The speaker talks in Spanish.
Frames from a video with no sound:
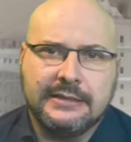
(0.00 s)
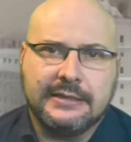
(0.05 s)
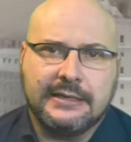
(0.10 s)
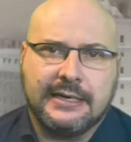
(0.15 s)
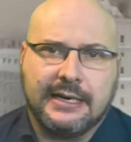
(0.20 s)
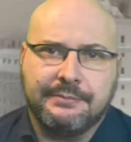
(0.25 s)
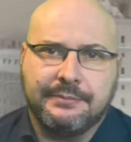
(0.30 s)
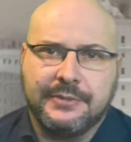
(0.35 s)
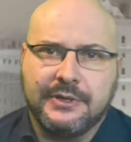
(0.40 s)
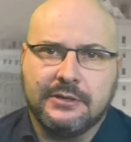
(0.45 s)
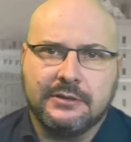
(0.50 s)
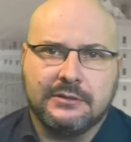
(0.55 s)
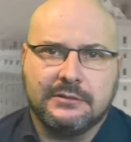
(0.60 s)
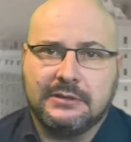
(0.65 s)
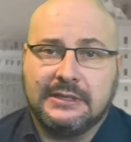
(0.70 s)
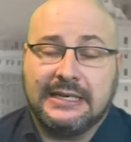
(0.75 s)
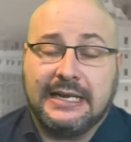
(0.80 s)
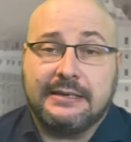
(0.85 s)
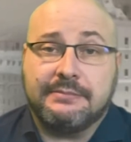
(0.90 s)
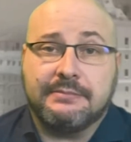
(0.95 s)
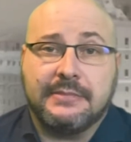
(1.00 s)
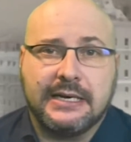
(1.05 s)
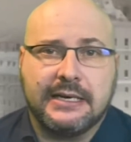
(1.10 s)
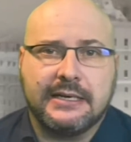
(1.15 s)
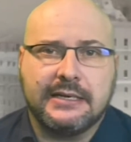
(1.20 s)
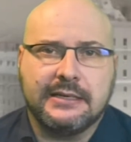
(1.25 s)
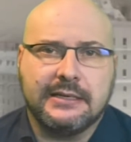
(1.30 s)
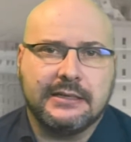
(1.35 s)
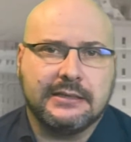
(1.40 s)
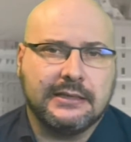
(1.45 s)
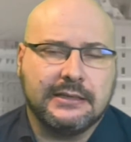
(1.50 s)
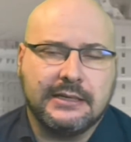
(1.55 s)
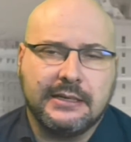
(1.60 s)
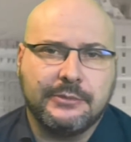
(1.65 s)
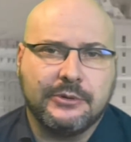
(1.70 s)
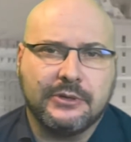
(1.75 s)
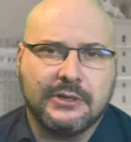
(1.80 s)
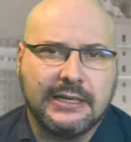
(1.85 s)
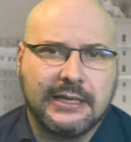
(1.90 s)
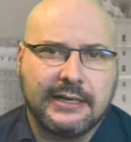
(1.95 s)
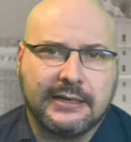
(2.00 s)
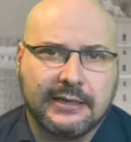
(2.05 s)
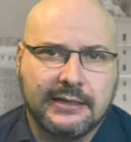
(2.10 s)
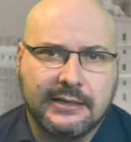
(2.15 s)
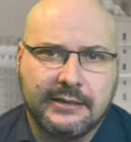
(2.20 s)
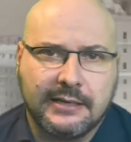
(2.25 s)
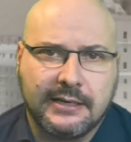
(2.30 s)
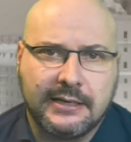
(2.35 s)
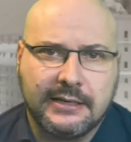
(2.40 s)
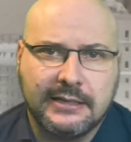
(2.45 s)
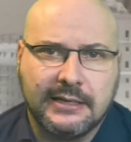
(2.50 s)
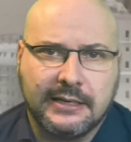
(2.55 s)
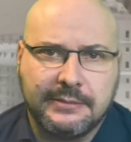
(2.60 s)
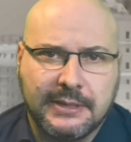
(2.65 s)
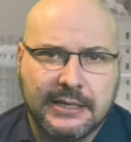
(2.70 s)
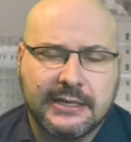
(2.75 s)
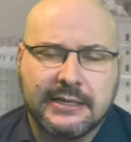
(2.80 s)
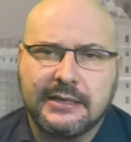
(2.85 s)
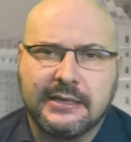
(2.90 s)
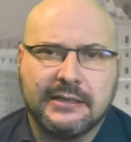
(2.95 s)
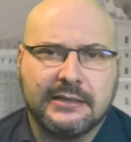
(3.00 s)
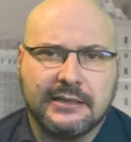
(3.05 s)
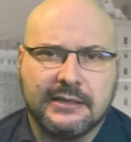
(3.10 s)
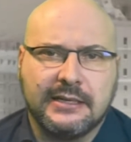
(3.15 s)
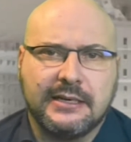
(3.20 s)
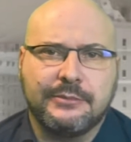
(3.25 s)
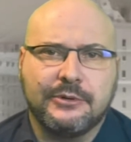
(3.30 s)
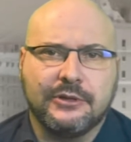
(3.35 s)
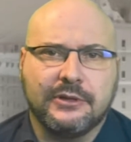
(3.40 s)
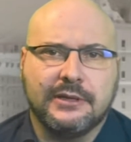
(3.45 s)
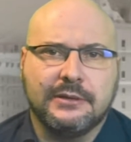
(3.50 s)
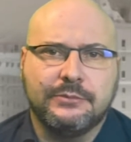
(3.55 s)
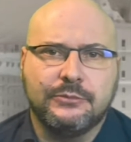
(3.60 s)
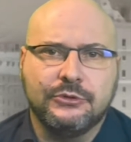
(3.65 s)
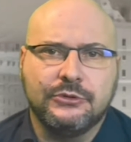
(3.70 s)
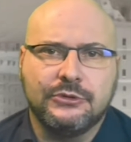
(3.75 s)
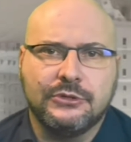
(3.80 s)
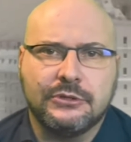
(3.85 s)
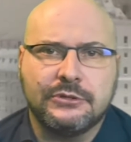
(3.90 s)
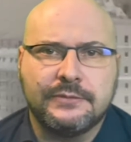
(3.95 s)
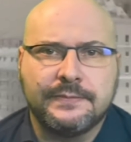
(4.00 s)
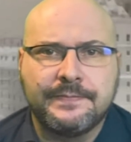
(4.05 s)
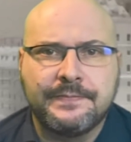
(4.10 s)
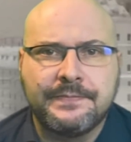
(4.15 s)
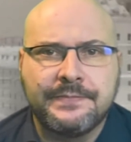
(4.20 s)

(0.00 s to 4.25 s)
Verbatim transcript: cambió la imagen que teníamos de la realidad y la imagen que teníamos del mundo.